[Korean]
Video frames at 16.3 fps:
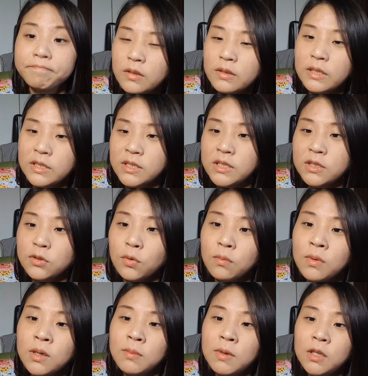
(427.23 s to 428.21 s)
날씨
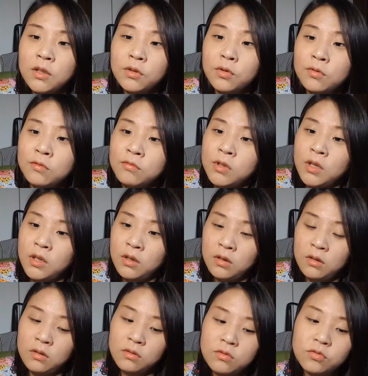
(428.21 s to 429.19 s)
정말 많이 더운데
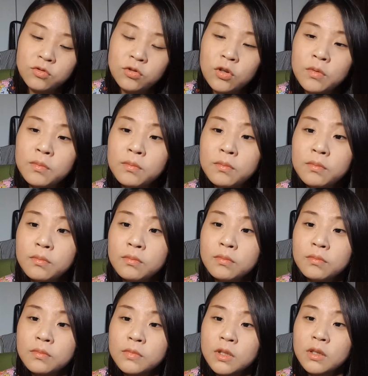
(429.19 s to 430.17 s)

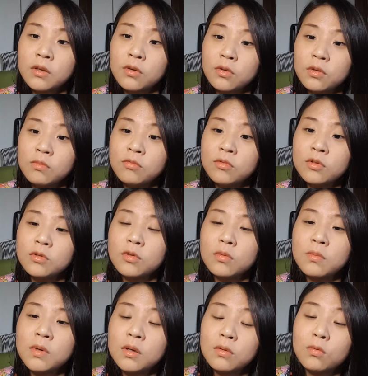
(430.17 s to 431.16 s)
수험생 여러분들
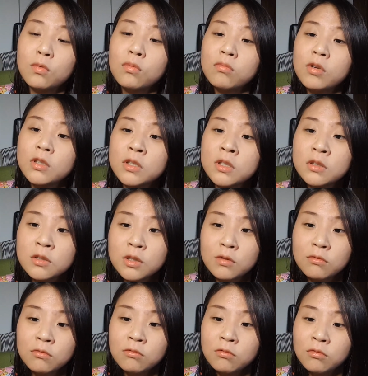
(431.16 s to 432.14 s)
정말
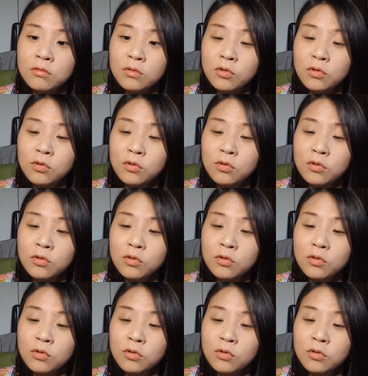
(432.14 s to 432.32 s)
공부하시느라고